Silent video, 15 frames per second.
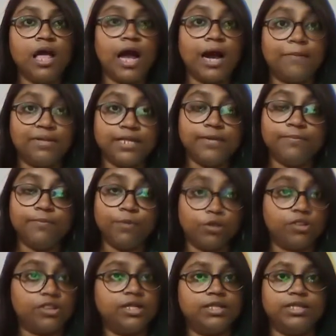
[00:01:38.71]
আমাদের
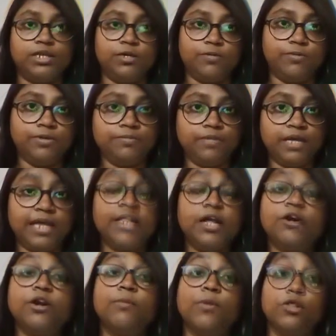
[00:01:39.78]
বদলাতে হবে এই
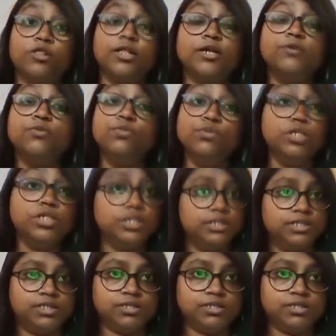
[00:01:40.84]
ধারণা বদলানো উচিত